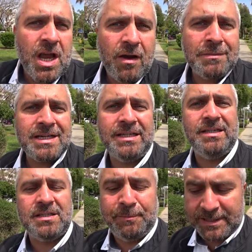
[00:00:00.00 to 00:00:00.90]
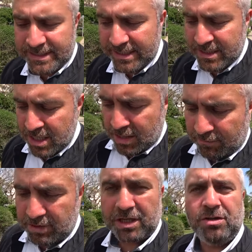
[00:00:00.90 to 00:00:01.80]
и вам захотелось присесть,
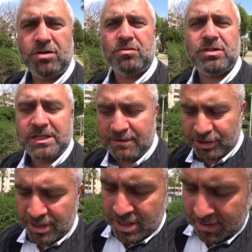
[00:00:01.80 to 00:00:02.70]
вы так идете уставший,